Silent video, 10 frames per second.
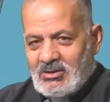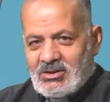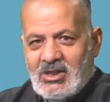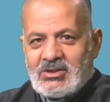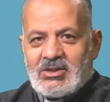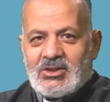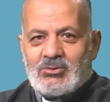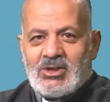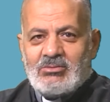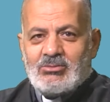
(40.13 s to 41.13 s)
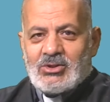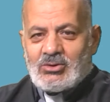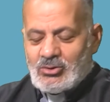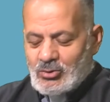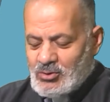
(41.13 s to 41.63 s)
تحت عنوان من
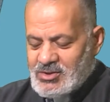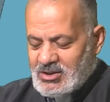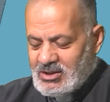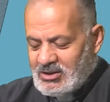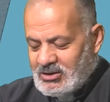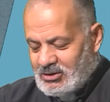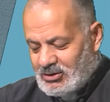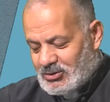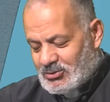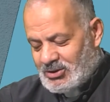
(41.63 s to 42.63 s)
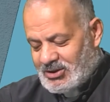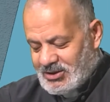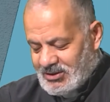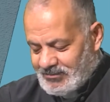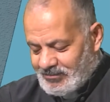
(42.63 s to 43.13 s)
كنوزنا الروحيه